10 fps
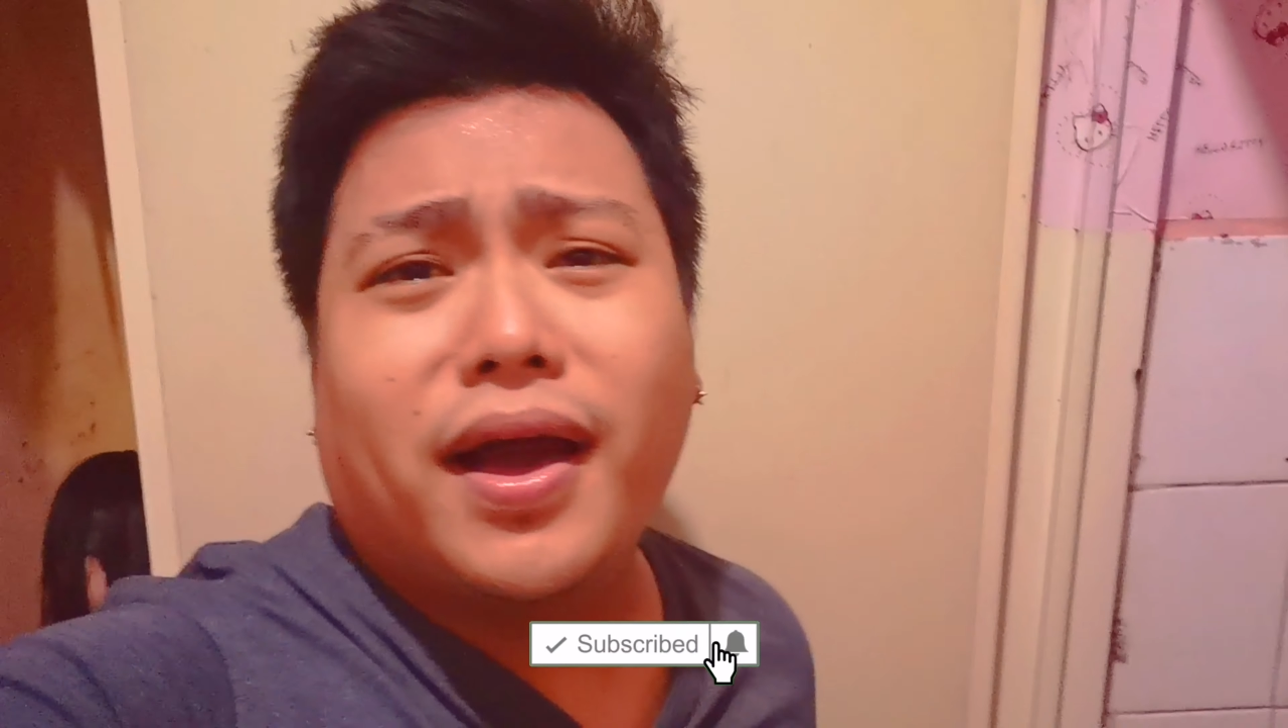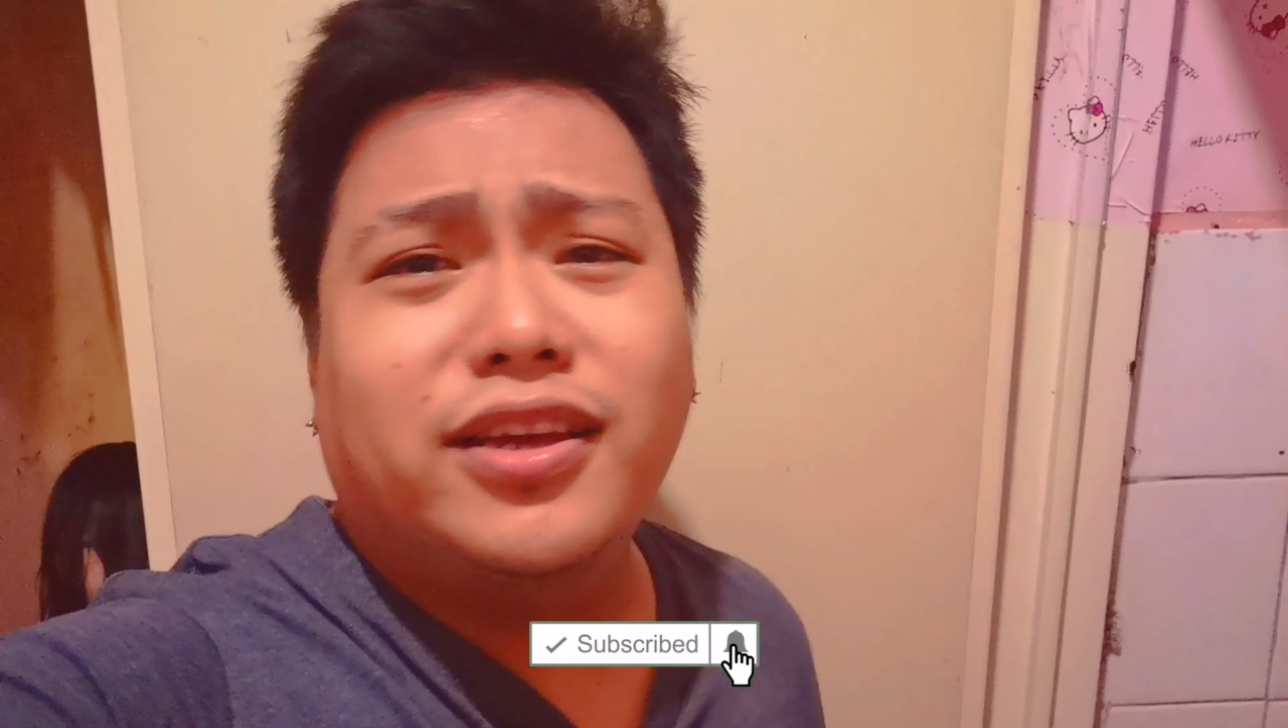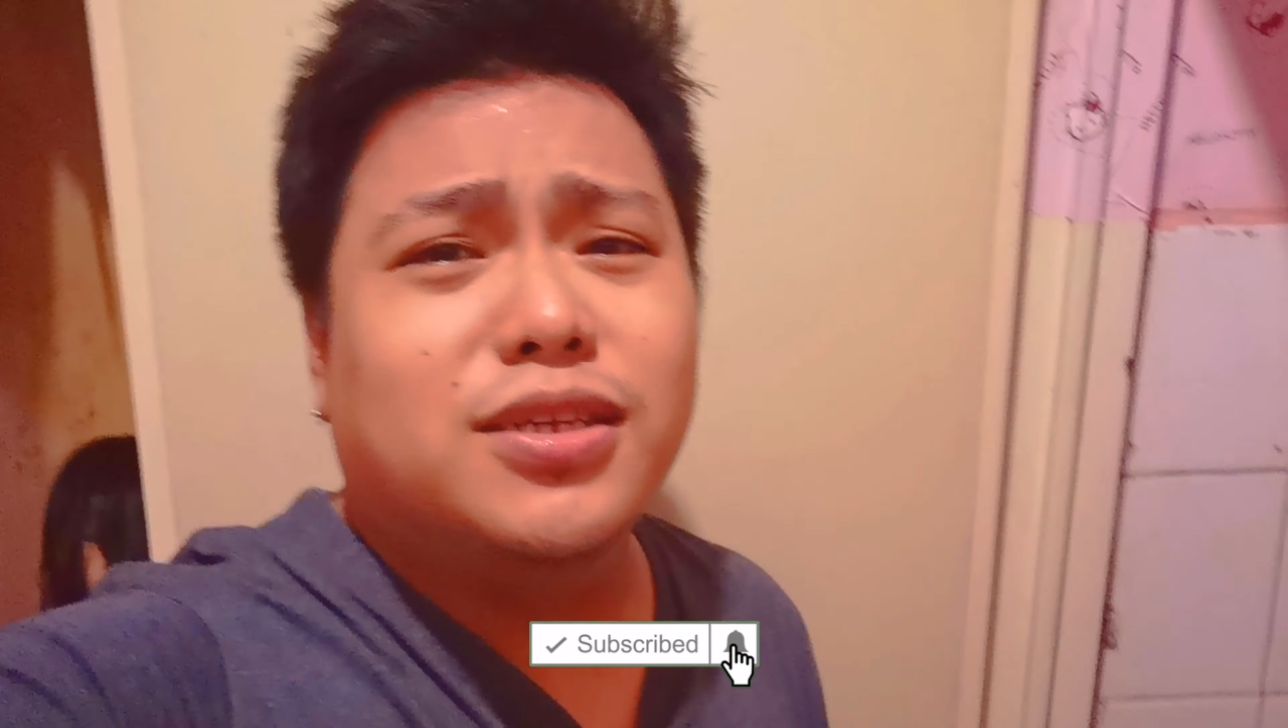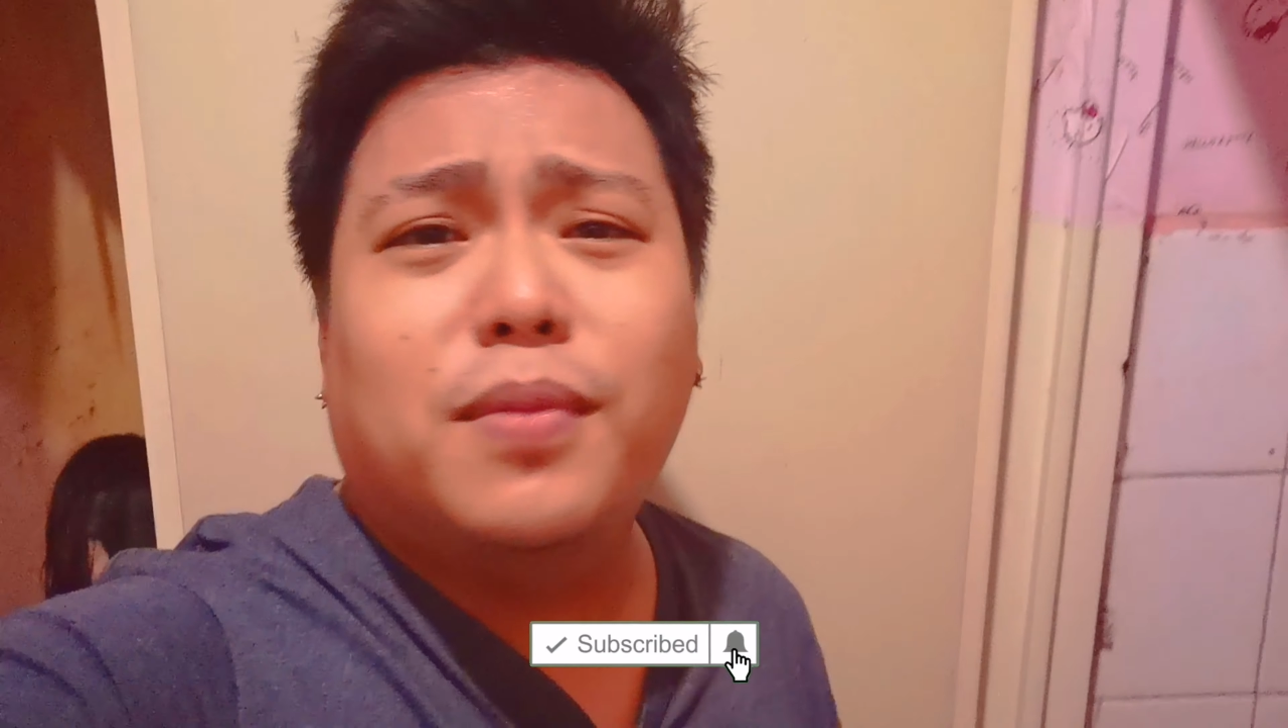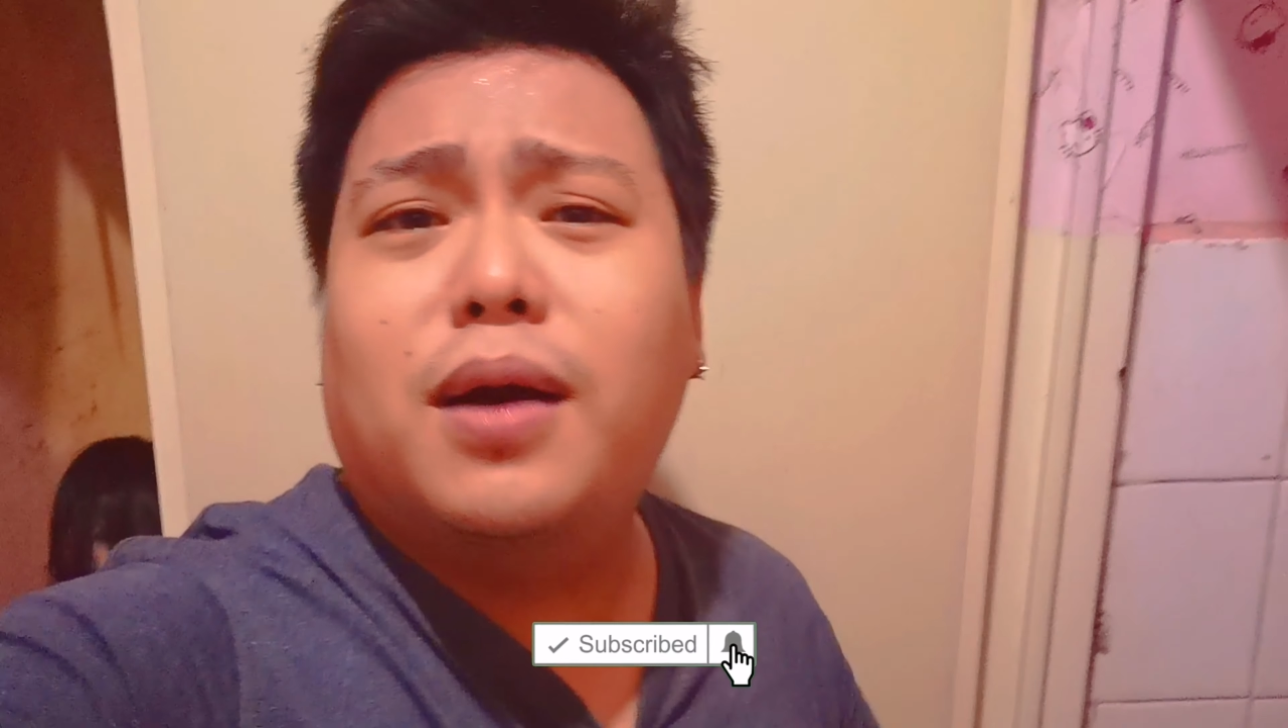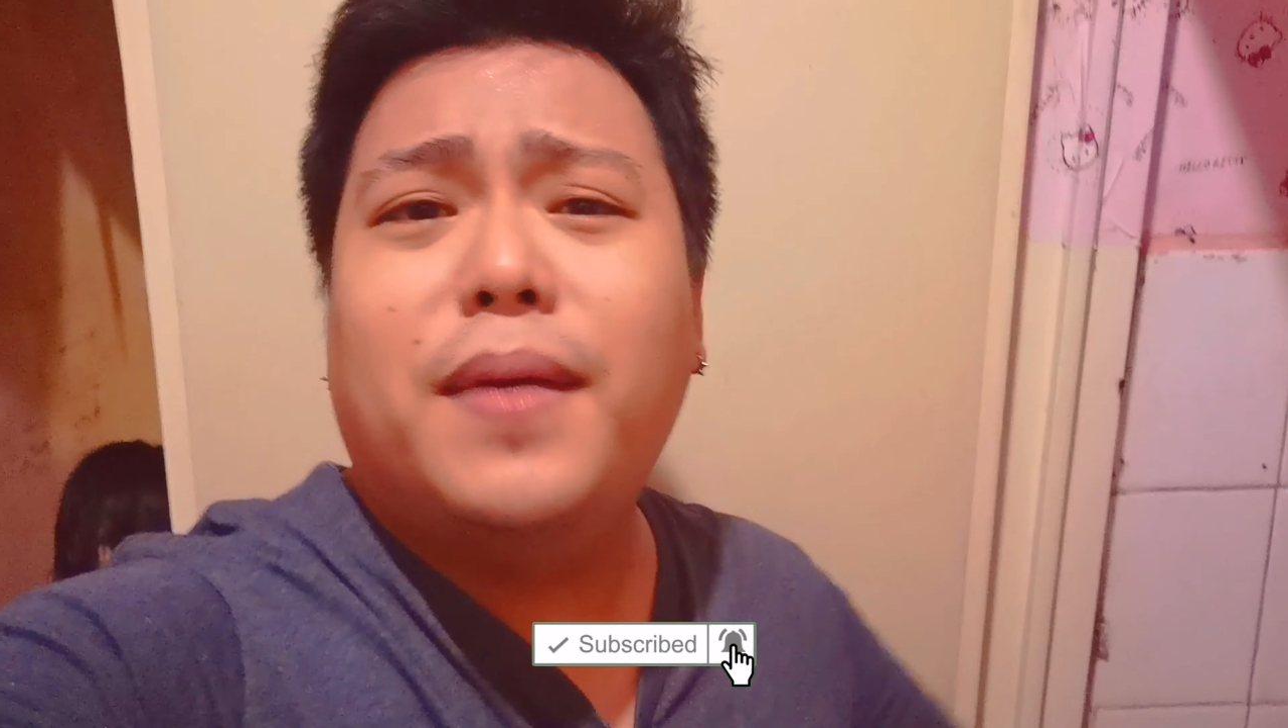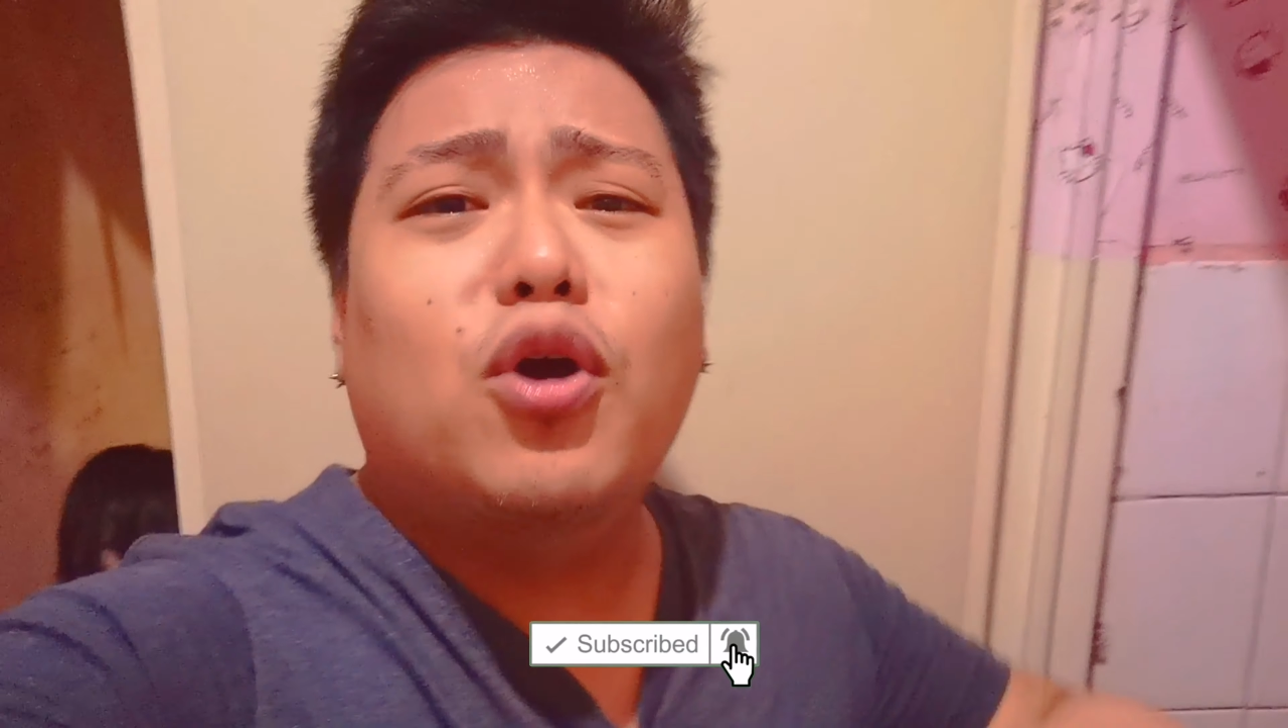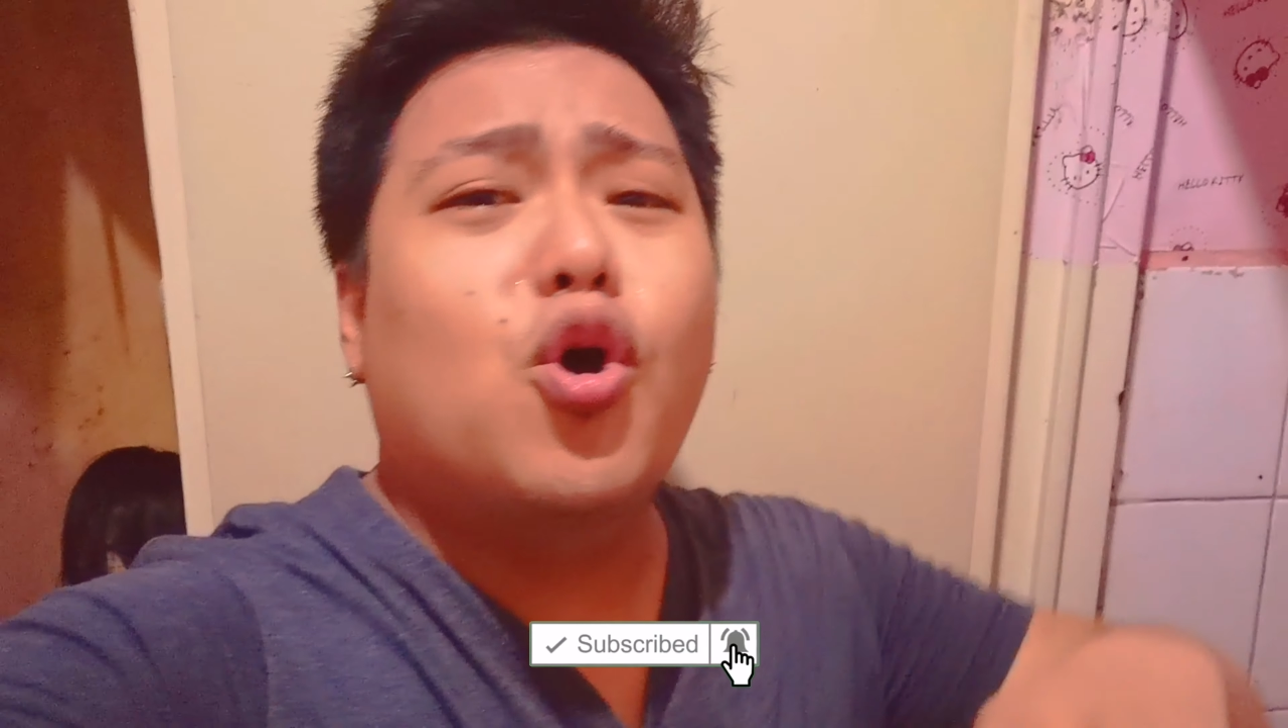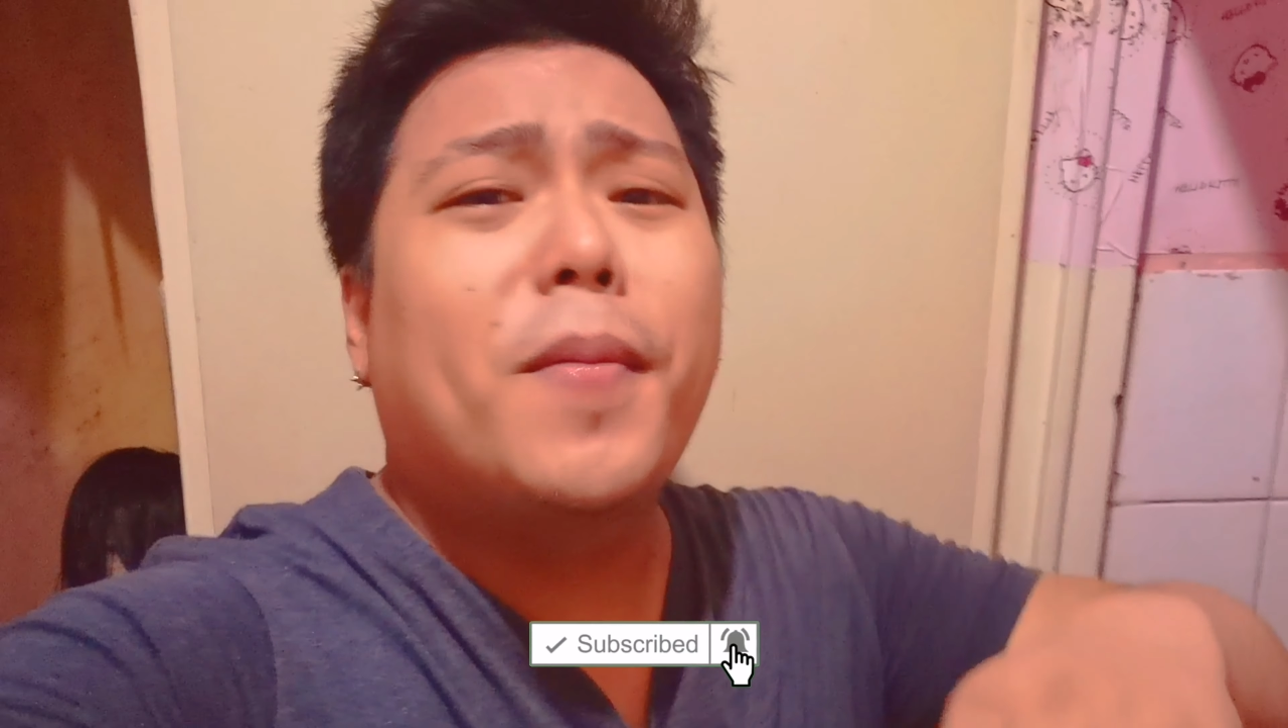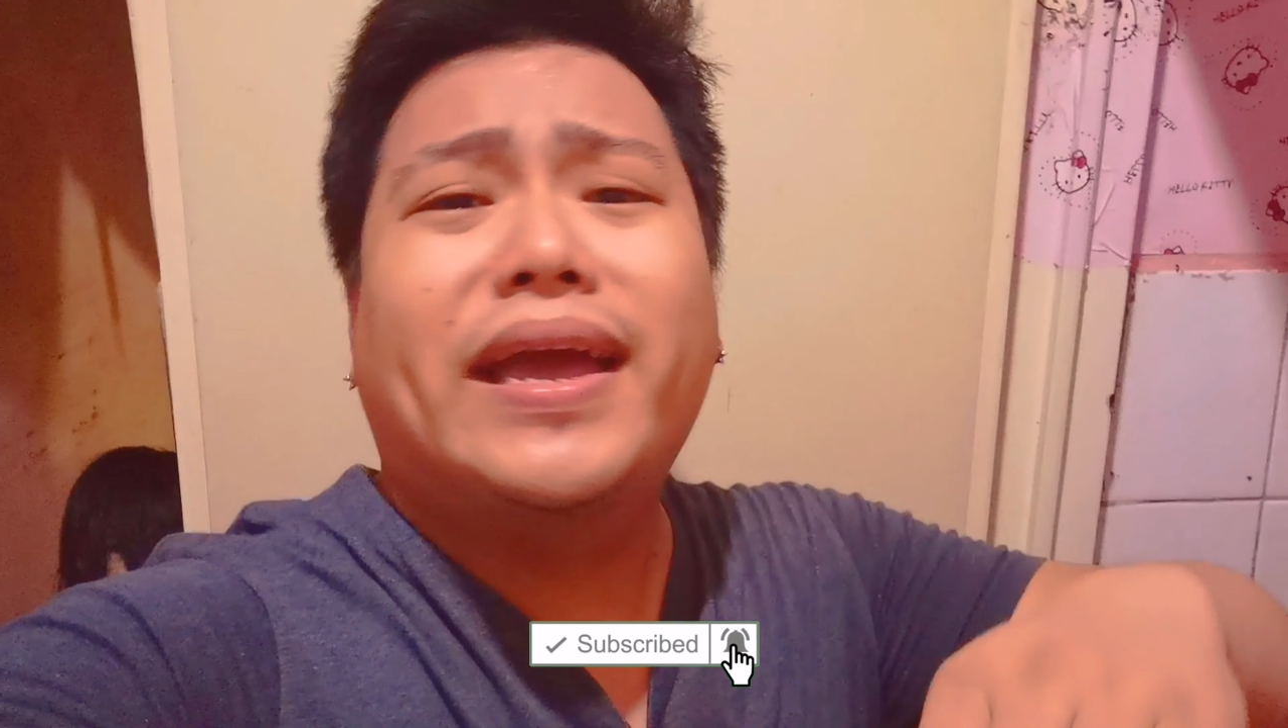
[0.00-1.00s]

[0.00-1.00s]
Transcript: pa kayo sa mga bago ko